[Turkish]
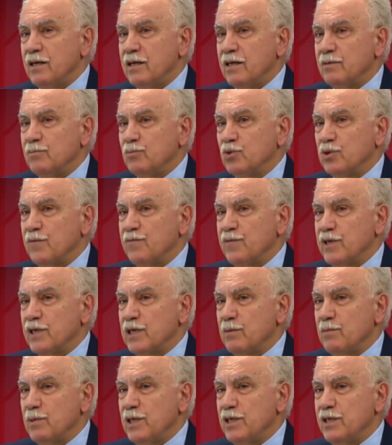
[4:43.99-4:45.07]
e, Mustafa
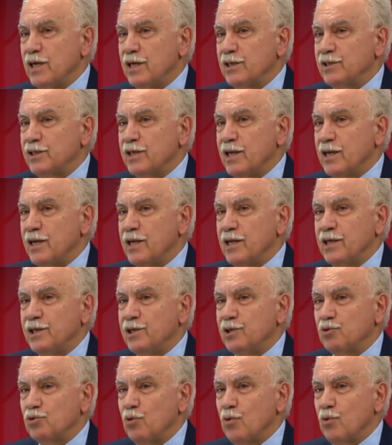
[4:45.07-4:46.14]
Kemal'in
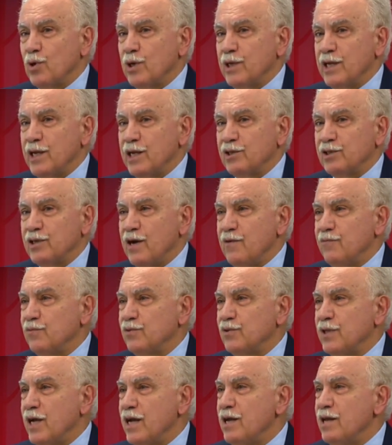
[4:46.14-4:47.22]
askerleri sloganı
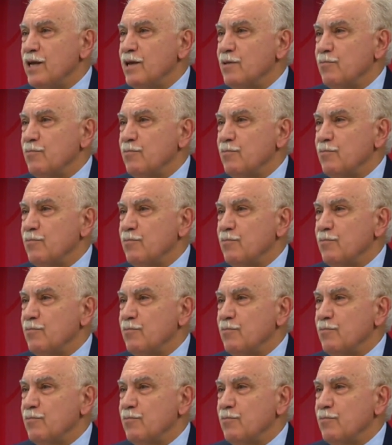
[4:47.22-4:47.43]
etrafında